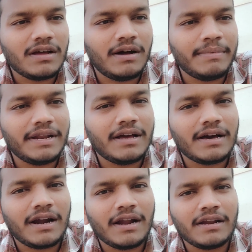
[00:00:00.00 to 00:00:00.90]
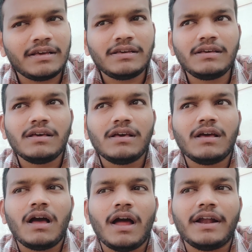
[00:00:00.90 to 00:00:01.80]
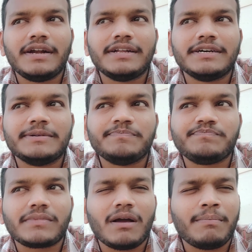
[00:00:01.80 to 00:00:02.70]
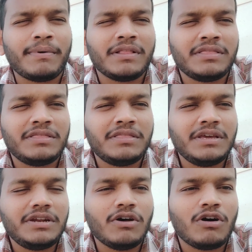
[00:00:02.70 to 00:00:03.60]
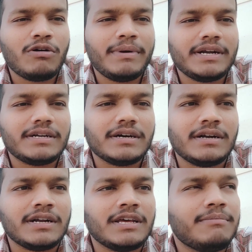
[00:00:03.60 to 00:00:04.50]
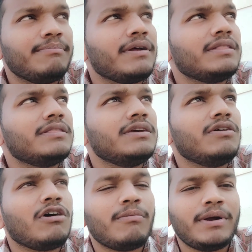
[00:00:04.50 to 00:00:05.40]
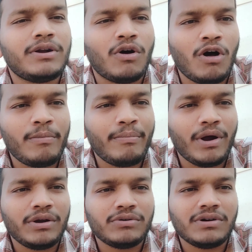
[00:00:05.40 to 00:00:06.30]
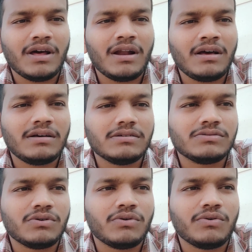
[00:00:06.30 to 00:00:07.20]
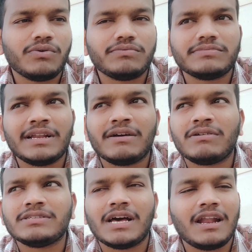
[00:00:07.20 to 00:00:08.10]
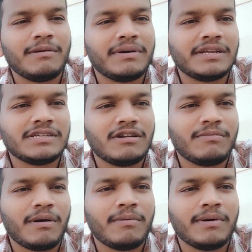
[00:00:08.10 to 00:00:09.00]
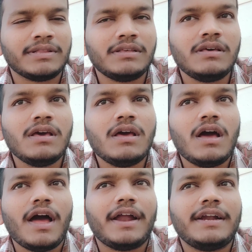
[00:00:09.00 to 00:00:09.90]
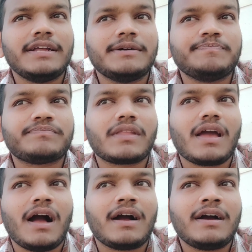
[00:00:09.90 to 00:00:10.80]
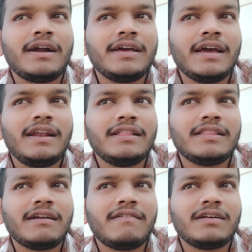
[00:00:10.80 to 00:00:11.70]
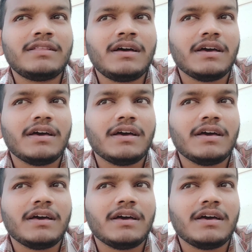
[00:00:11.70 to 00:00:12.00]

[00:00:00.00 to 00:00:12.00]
అమెరికాకి రావడానికి అండ్ ప్రతి డాక్యుమెంట్ అంటే ప్రతి డాక్యుమెంట్ ఆన్ పాయింట్ ఉండాలా సో లేకుంటే చాలా ఇమిగ్రేషన్లో ప్రాబ్లం అవుతుంది అండ్ అక్కడికి వెళ్ళిన తర్వాత